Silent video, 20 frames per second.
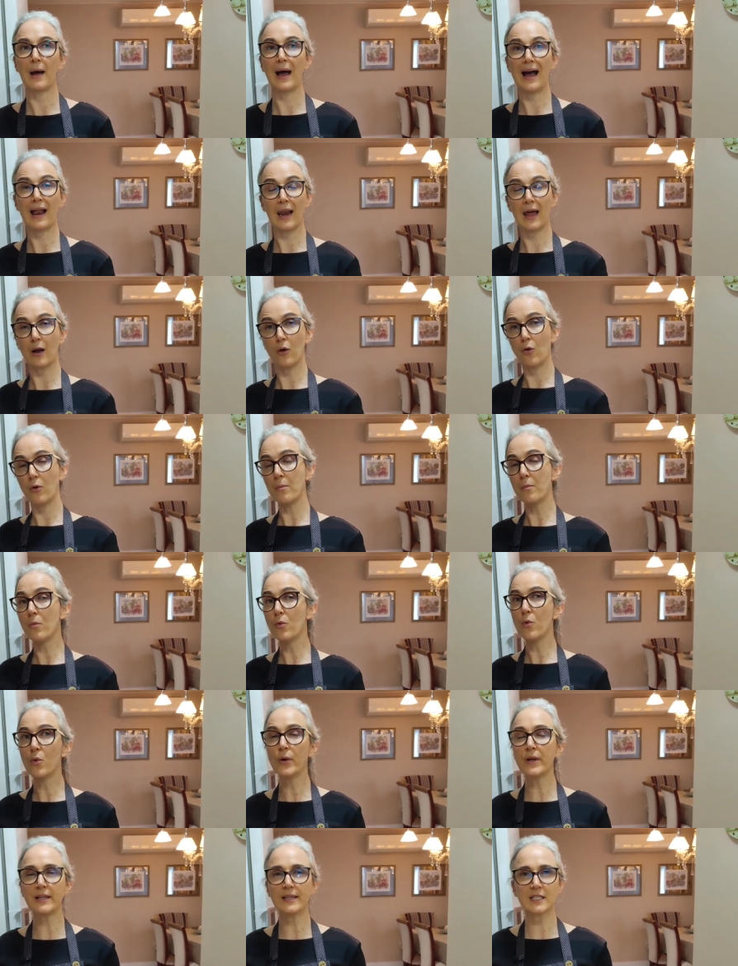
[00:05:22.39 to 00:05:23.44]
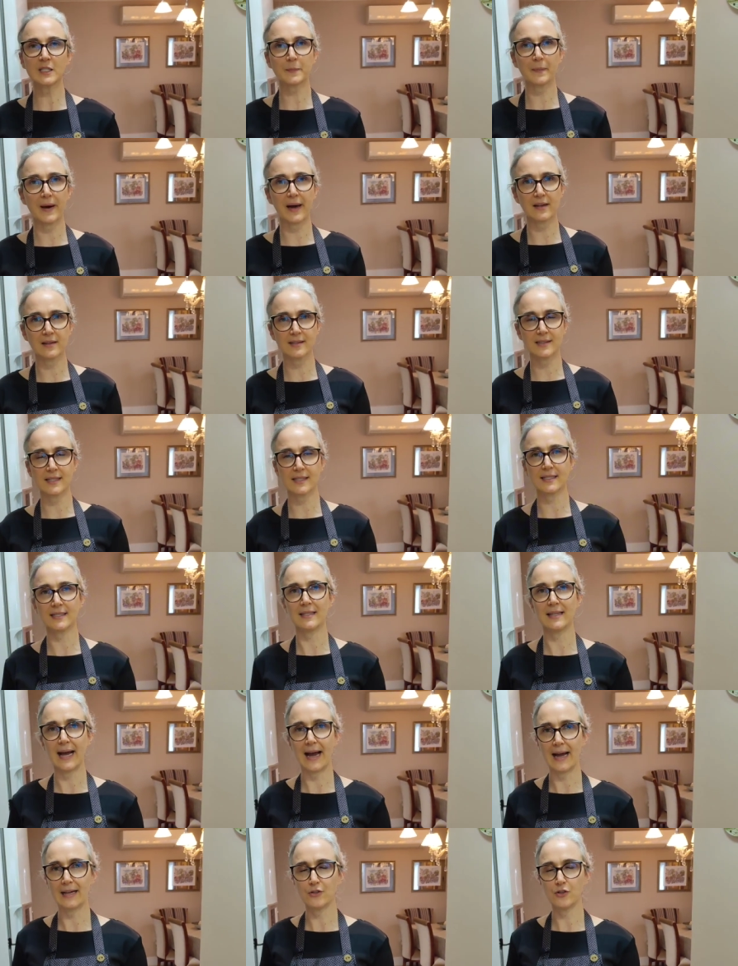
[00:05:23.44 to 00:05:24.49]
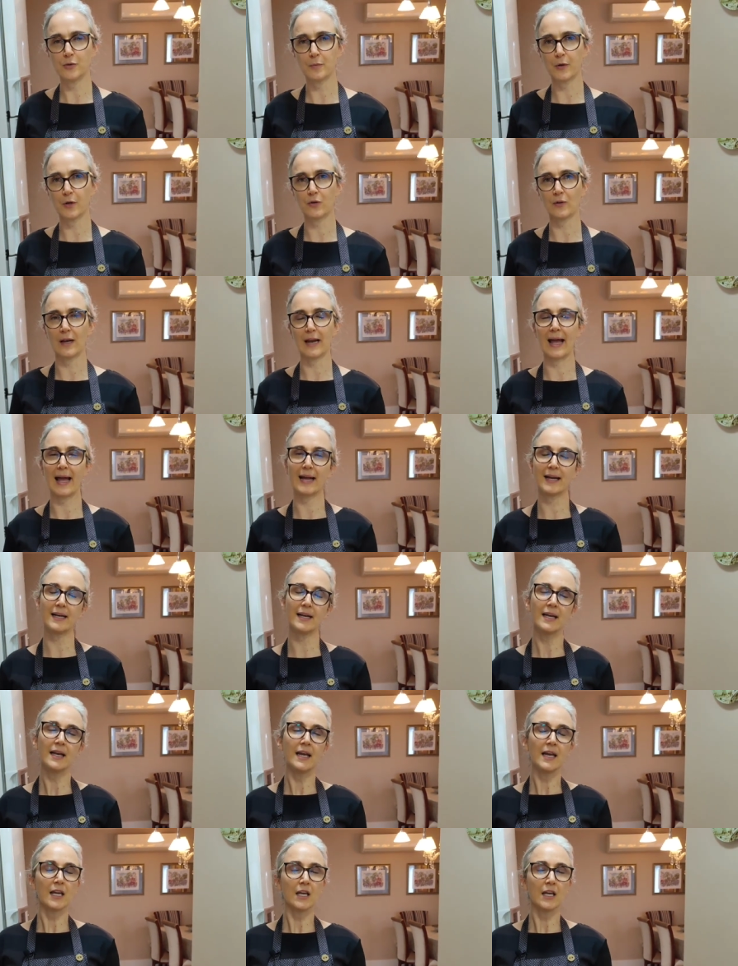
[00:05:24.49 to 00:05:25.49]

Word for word: alagou muitas partes da cidade de Porto Alegre